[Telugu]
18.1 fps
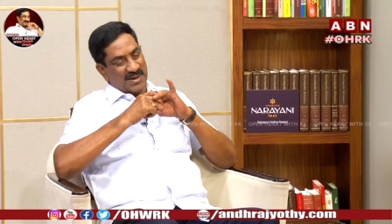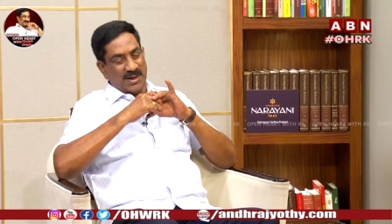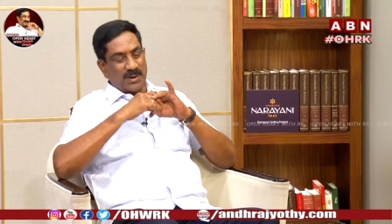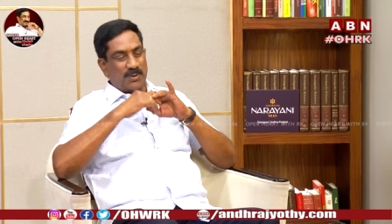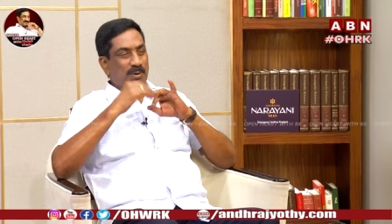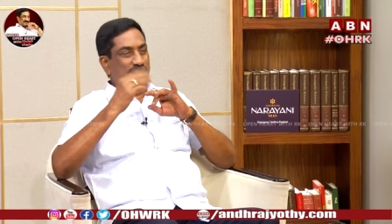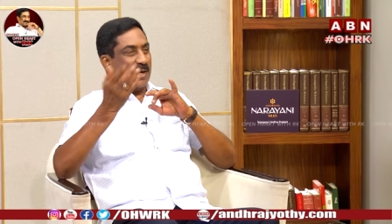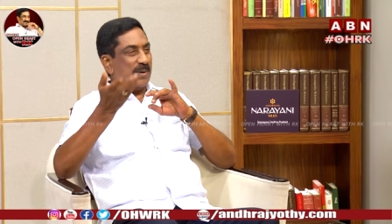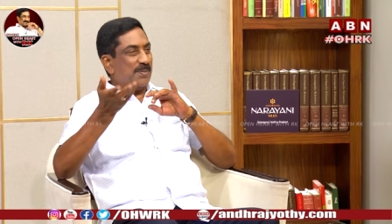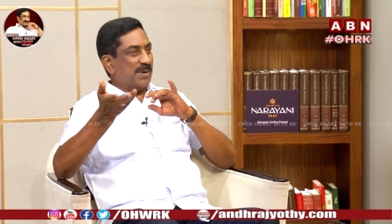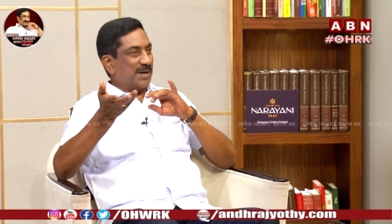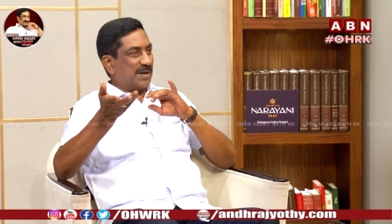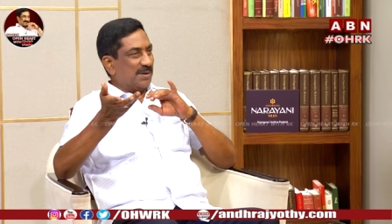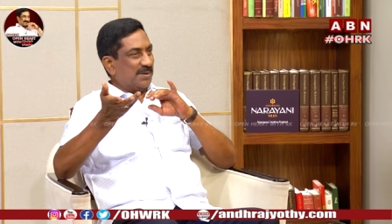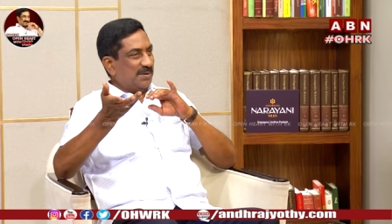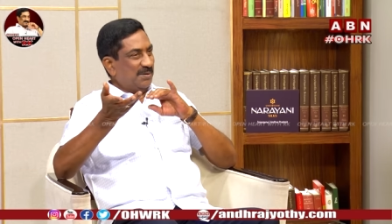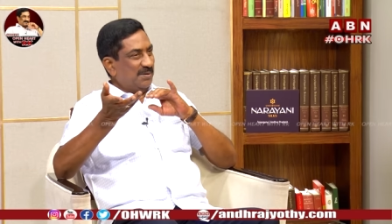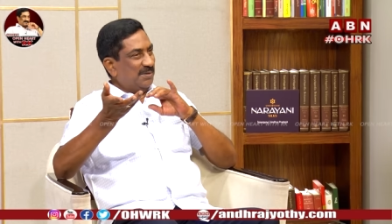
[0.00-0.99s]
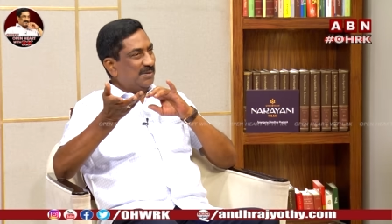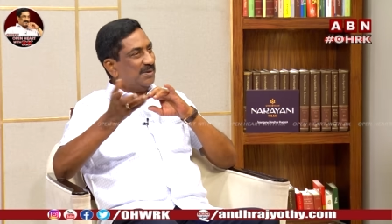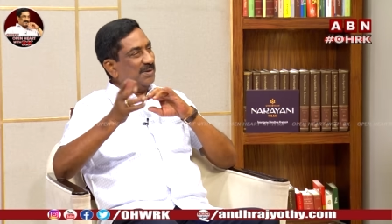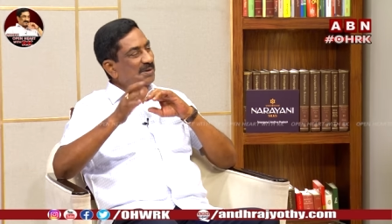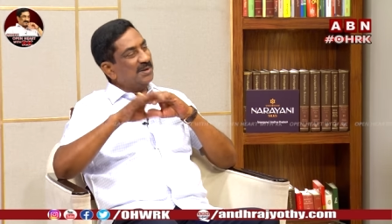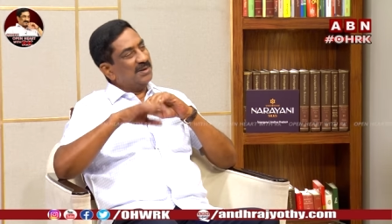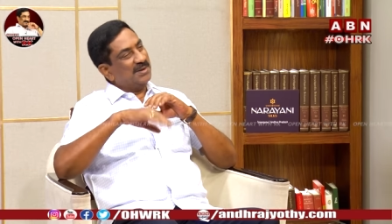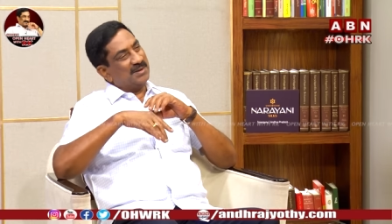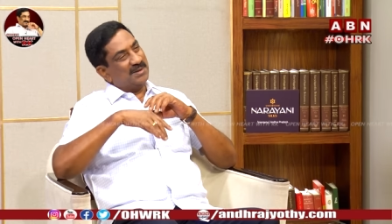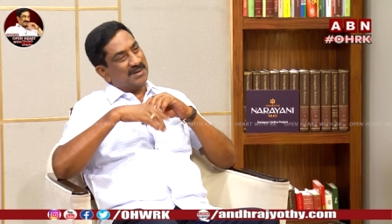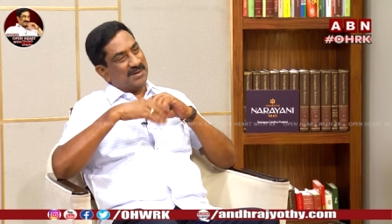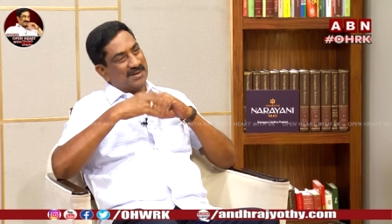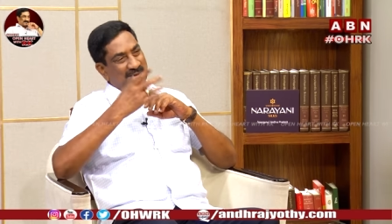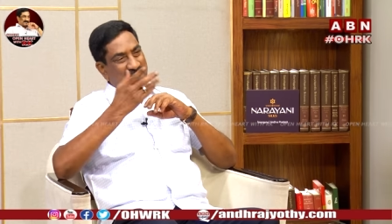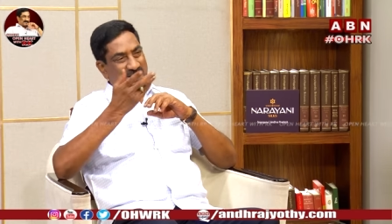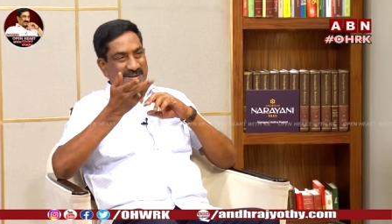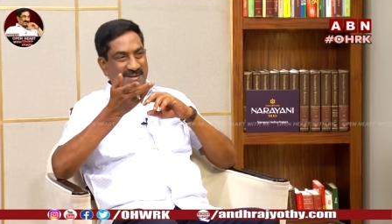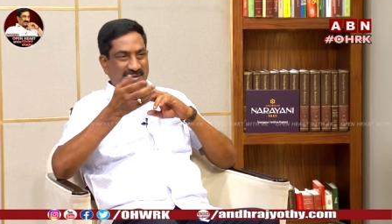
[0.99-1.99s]
ఎక్కువ టైం పట్టదు ఇందాక మీరే
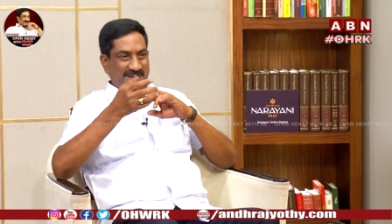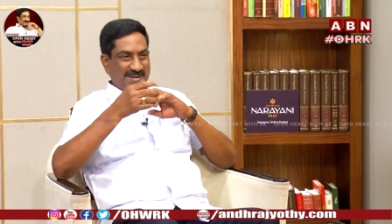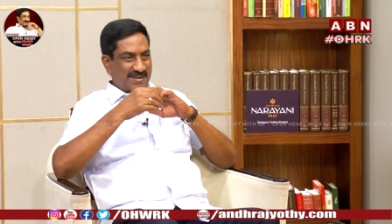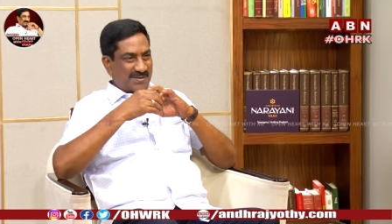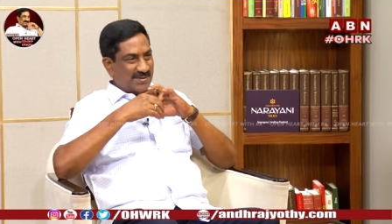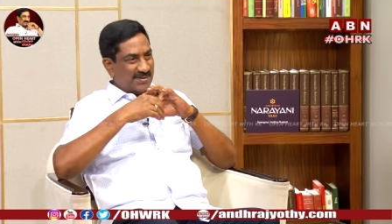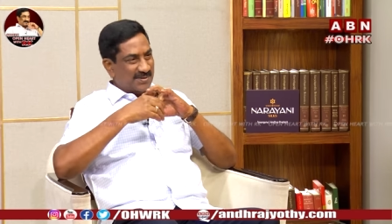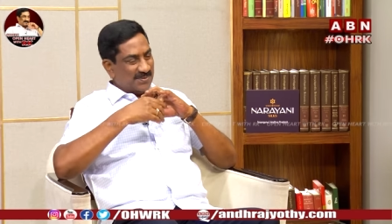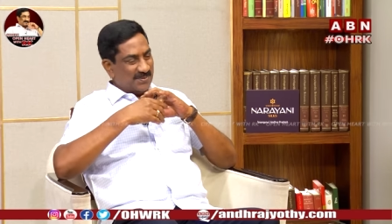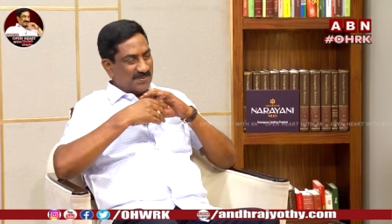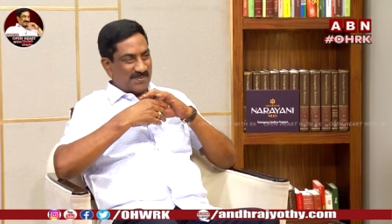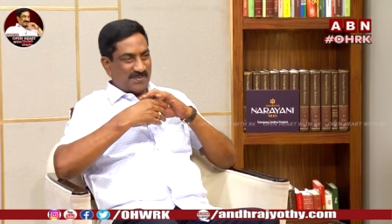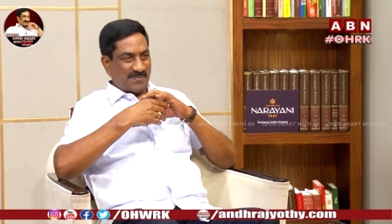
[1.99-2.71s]
అన్నారు అవును